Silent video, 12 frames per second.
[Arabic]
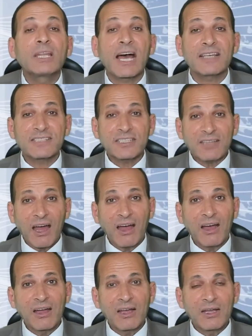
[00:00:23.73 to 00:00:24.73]

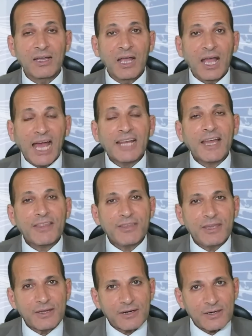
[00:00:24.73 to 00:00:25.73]
لحظتها
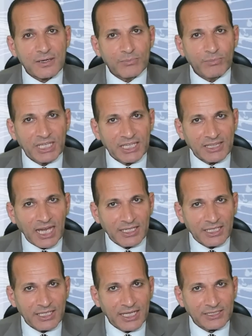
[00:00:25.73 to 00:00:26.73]
الكثير من
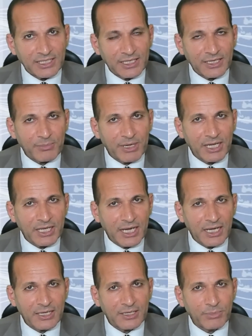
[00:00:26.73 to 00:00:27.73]
التحليلات
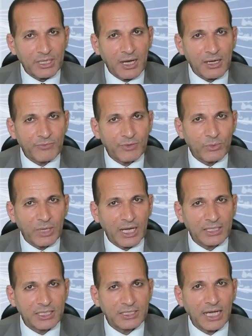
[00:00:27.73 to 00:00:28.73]
الإخبارية قالت بالحرف
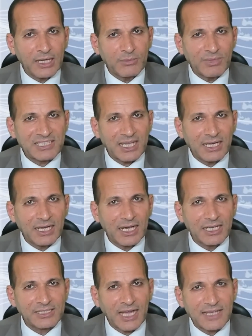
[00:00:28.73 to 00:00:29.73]
الواحد كده المسألة
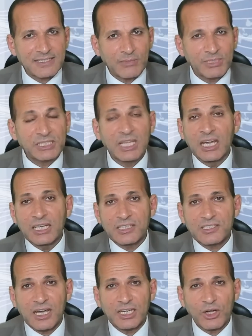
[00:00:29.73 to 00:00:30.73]
اتحسمت
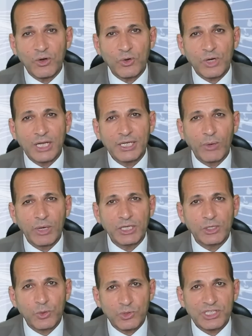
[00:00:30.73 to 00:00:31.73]
لصالح أوكرانيا
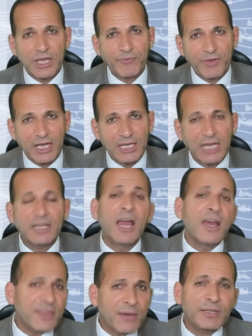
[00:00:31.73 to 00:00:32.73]
وإن روسيا فعلا
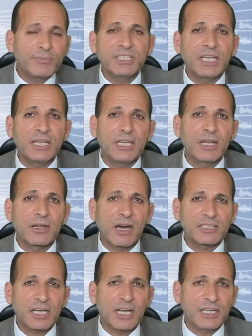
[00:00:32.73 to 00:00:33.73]
ثبت بالدليل
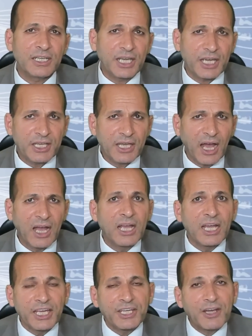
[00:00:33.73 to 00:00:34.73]
القاطع إن هي
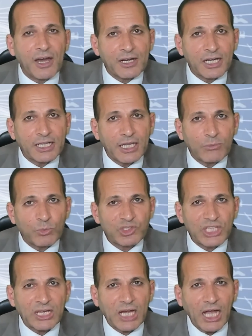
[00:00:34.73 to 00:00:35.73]
انجرت
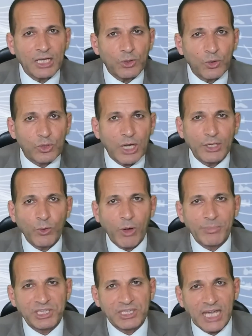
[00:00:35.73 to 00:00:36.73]
للمستنقع الأوكراني
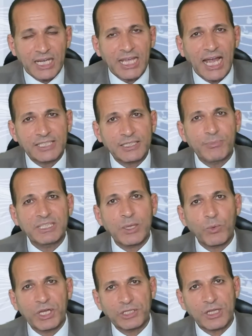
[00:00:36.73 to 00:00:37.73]
وبالتالي هيتم
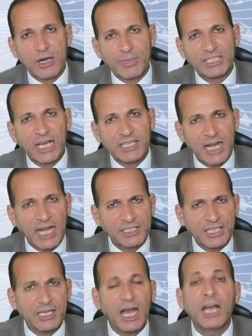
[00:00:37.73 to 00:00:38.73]
توجيه ضربات غير
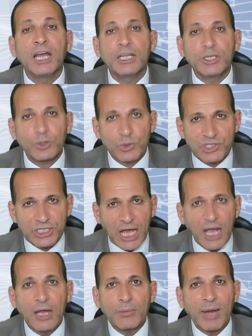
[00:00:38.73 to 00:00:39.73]
عادية
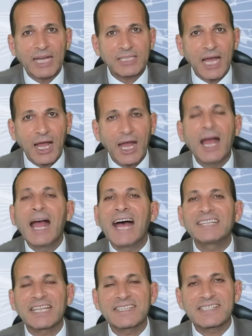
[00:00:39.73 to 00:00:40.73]
لروسيا بعدها
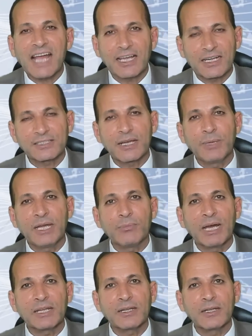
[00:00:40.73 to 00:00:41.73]
هتنسحق
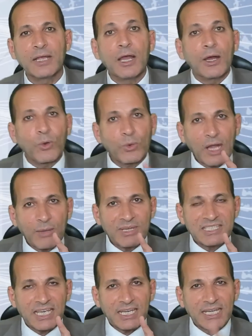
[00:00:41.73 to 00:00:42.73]
تماما
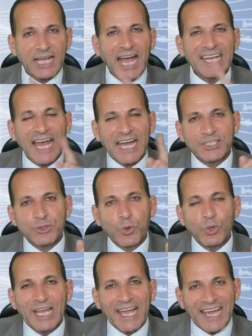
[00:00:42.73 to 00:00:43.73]
ورغم ذلك على عكس
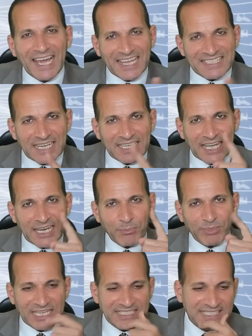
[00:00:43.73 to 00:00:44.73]
كل هذا
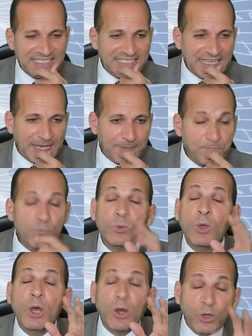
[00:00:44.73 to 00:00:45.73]
الكلام بلا استثناء
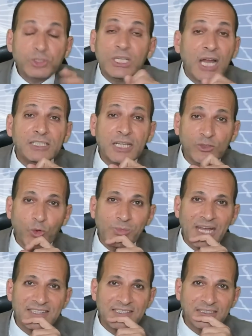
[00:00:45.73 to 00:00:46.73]
قلت
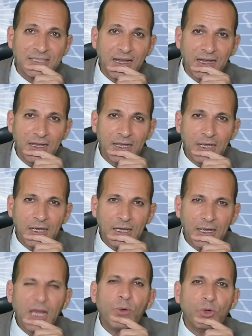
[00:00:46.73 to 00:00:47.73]
لحضراتكم لحظتها
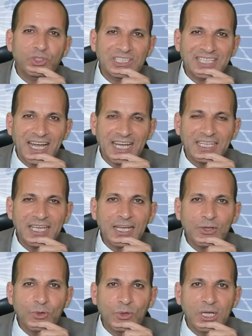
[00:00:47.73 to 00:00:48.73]
اوعوا
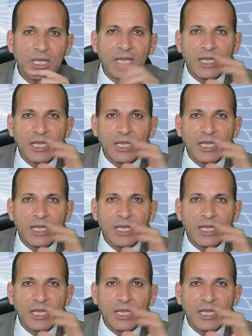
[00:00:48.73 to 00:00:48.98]
تتخيلوا